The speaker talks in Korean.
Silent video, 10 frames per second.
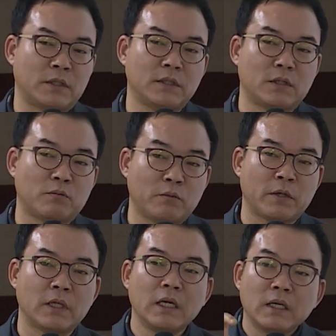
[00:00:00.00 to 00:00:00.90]
실제로
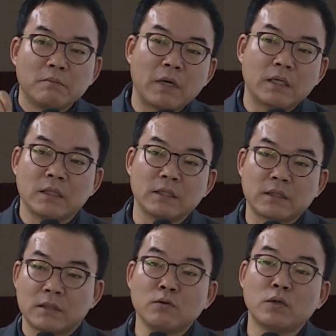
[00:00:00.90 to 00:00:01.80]
보면 막
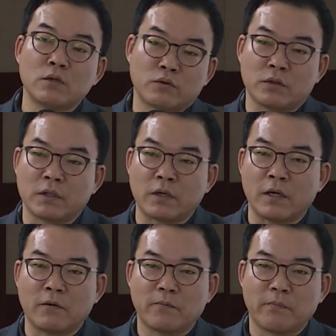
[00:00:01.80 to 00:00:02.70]
그 청소해 주고 있는 거예요.